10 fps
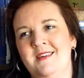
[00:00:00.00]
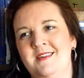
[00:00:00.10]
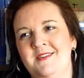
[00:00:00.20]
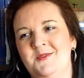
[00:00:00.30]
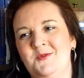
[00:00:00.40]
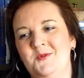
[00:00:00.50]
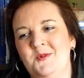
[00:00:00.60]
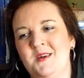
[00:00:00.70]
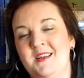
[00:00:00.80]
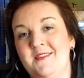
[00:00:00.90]

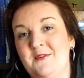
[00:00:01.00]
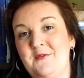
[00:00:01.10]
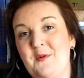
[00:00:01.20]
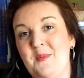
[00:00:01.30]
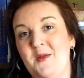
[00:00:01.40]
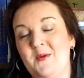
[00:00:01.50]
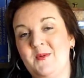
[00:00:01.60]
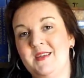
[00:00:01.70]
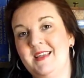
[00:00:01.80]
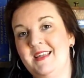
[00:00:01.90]
sur les enfants blancs
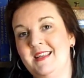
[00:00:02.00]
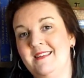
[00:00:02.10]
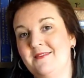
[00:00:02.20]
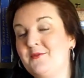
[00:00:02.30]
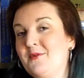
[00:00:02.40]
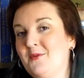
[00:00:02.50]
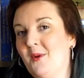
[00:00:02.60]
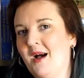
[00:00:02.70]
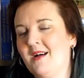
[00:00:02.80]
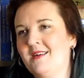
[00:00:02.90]
et les enfants
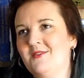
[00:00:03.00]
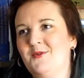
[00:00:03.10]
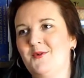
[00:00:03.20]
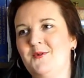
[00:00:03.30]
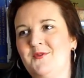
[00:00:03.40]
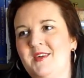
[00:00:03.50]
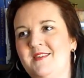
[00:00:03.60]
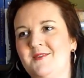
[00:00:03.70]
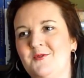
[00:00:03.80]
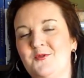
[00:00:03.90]
noirs, sur le
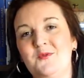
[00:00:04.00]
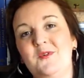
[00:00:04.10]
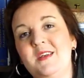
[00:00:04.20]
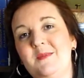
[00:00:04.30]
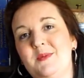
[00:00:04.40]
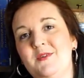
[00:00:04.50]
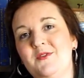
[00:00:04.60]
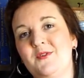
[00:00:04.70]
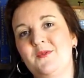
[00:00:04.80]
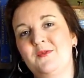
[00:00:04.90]
fait que souvent les bonnes
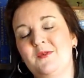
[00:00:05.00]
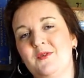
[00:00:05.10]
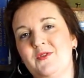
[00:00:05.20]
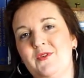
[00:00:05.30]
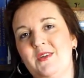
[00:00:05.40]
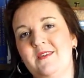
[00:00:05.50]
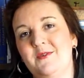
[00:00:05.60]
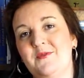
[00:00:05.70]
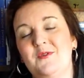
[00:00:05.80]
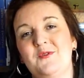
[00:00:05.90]
s'en vont quand les
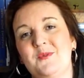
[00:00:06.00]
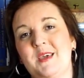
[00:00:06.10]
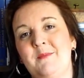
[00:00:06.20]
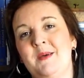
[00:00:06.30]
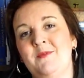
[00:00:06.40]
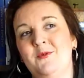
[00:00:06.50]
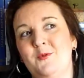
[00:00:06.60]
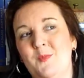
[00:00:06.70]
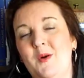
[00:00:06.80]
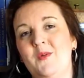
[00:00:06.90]
enfants sont capables de
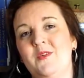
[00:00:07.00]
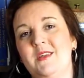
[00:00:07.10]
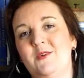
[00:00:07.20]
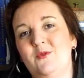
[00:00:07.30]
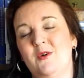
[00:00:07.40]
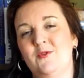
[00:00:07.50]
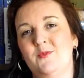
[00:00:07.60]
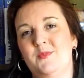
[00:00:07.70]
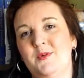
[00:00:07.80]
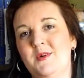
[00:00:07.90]
comprendre les couleurs de
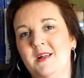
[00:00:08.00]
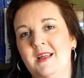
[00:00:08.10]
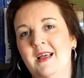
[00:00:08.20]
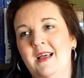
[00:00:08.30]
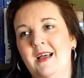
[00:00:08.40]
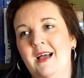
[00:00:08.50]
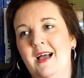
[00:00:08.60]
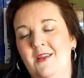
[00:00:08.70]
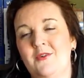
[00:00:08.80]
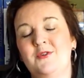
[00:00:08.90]
peau,
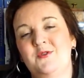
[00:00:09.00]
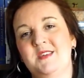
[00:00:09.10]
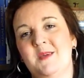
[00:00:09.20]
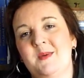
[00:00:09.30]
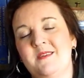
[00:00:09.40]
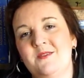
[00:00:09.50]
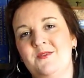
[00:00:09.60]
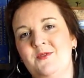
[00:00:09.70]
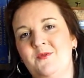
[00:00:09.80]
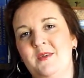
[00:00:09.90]
alors que jusqu'à présent
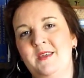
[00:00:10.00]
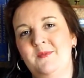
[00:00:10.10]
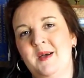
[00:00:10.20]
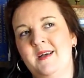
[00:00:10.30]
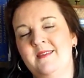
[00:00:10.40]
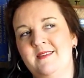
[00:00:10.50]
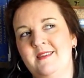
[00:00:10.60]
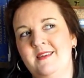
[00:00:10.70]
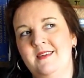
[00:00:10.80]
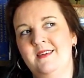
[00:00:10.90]
ils ne le voyaient pas,
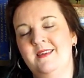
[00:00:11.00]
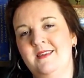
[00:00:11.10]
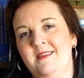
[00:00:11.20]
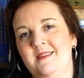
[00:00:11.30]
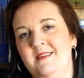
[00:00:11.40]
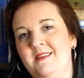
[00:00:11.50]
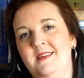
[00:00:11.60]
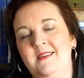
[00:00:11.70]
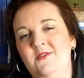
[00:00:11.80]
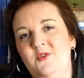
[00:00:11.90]
c'est
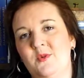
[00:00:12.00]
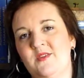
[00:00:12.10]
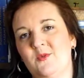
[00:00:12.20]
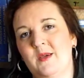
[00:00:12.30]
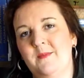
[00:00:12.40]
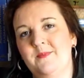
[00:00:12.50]
délicieux à souhait.